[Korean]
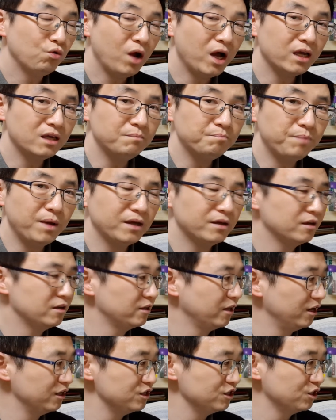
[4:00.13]
확인 판결이
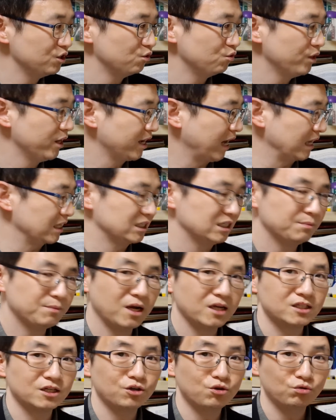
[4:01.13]
내려진 경우에 간접
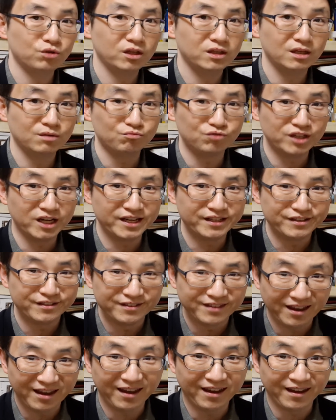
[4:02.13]
강제가 허용된다는 문장이
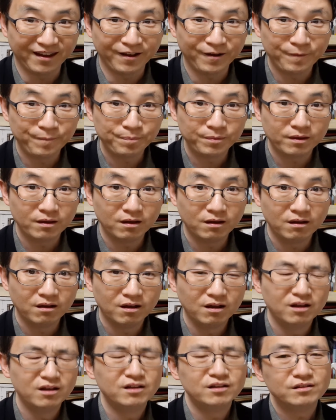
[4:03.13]
있는데
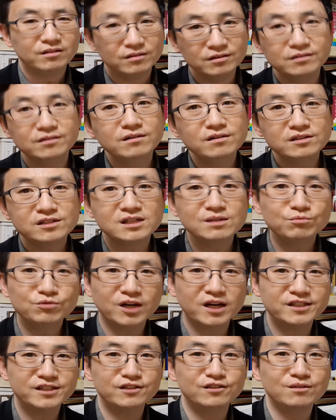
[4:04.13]
늘
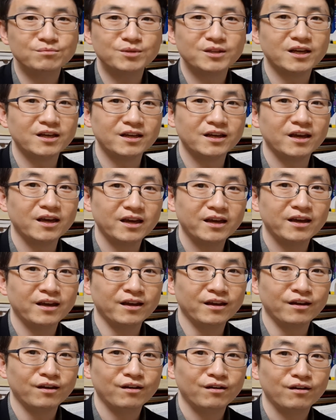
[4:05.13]
질문하시는 겁니다.
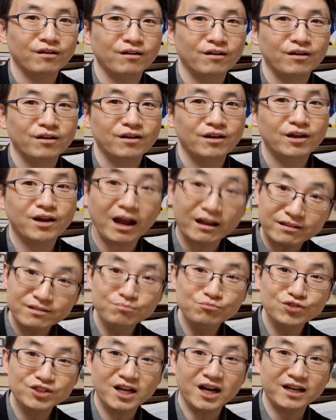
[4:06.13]
이게 같은
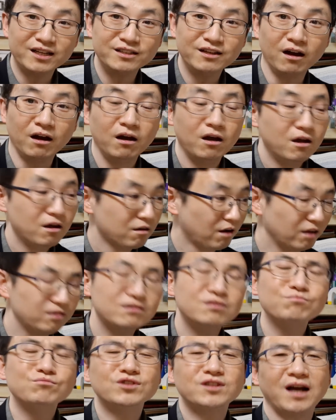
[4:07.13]
문장 아니냐?
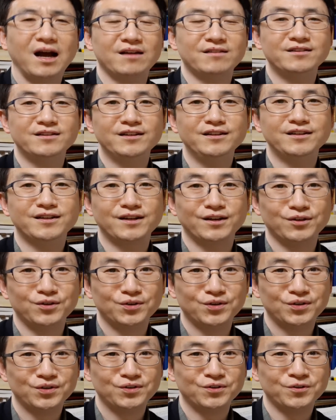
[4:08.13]
같은 문장
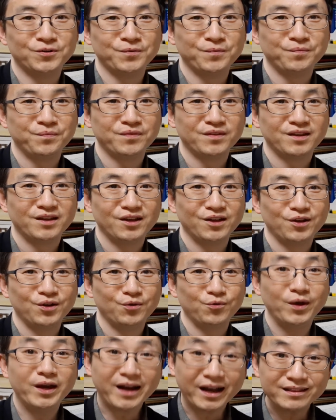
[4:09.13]
아니라니까요.
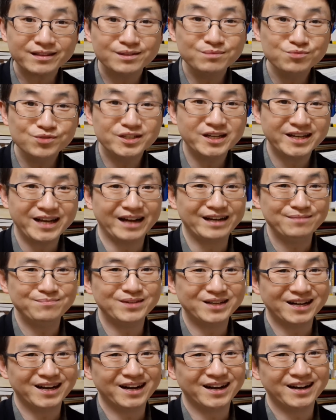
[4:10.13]
왜 같은 문장이
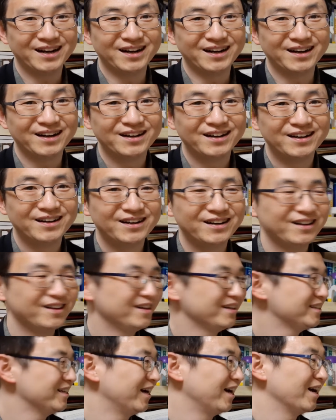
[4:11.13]
아닙니까?
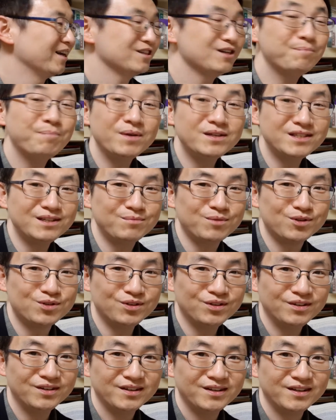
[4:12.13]
자, 첫 번째 뭐죠?